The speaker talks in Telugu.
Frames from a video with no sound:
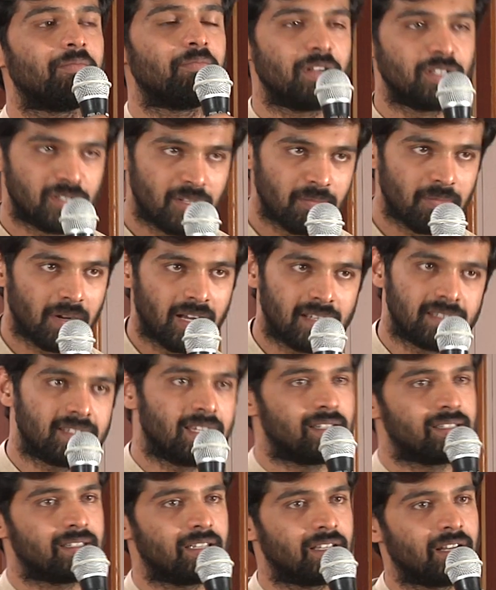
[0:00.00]
మంచి మార్క్స్
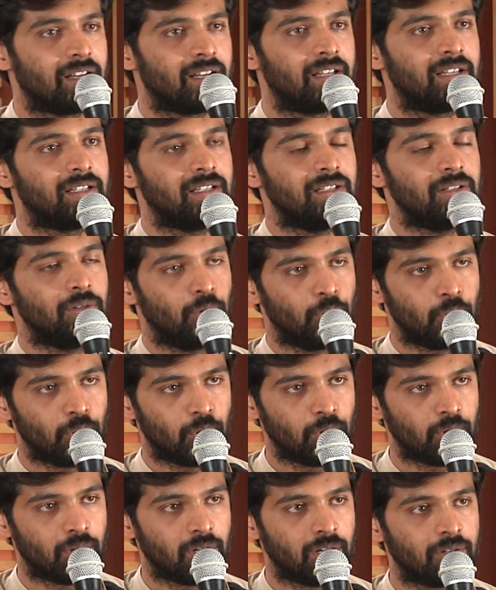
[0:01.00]
వేస్తారని
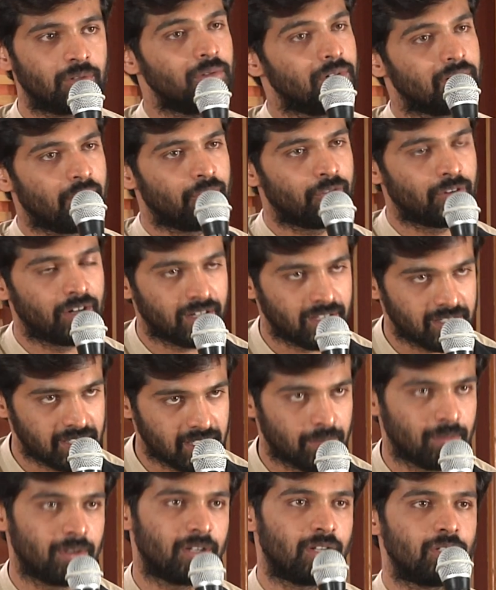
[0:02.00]
కోరుకుంటున్నాను డెఫినెట్గా
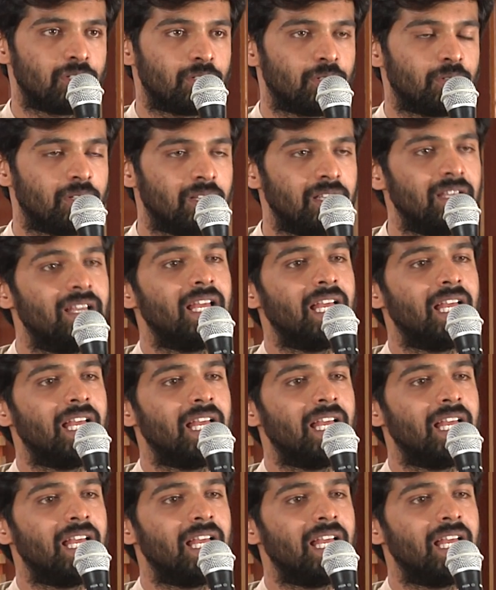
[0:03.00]
సినిమా నచ్చుతుంది